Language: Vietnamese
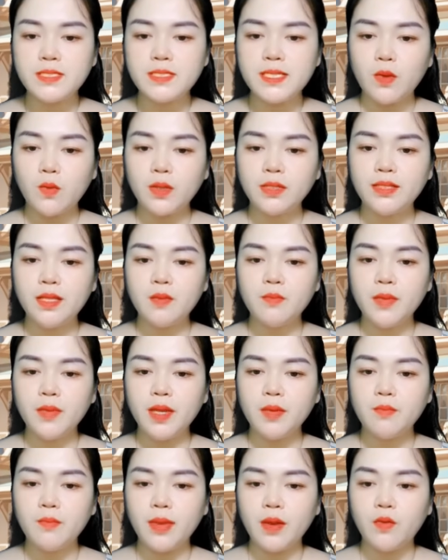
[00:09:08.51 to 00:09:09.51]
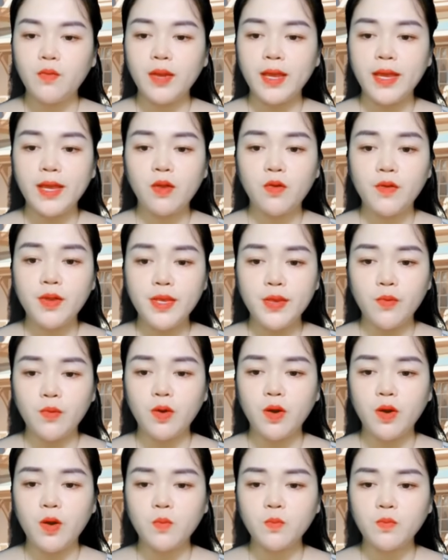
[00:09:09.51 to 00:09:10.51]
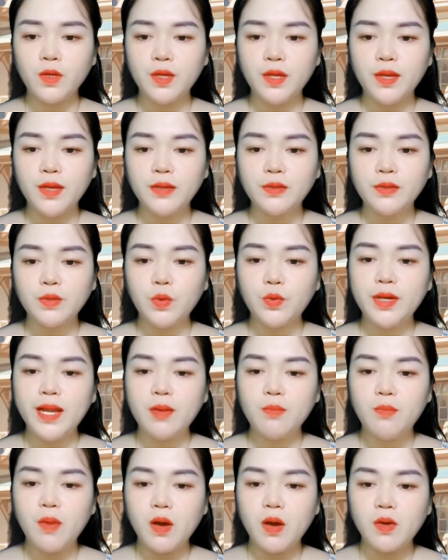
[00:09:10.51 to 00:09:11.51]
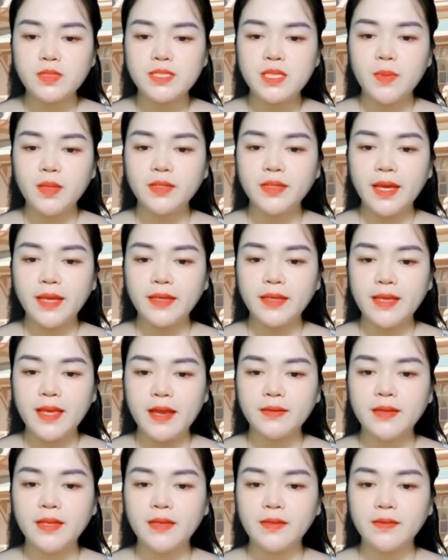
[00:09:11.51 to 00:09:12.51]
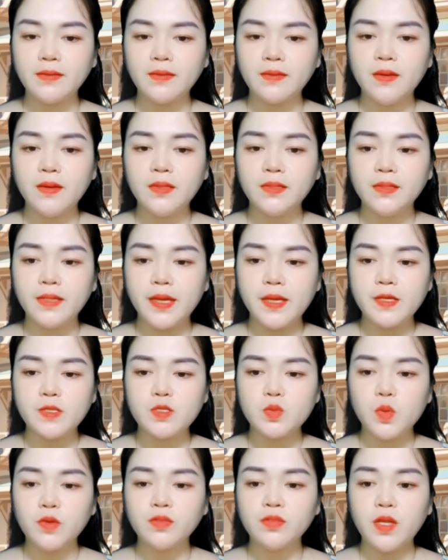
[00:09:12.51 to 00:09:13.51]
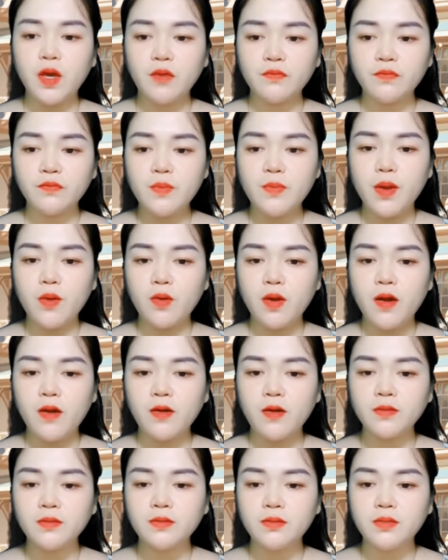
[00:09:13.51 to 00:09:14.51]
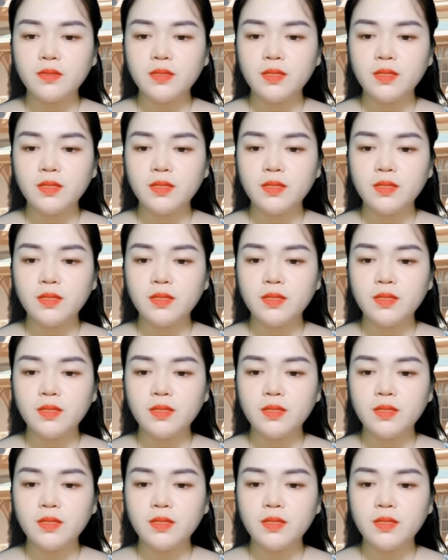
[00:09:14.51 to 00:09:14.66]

Chả quan tâm em mèo nghe có hiểu không, cô nằm bò ra bên cạnh Nhạc Đình, ghé xuống nói với mèo con.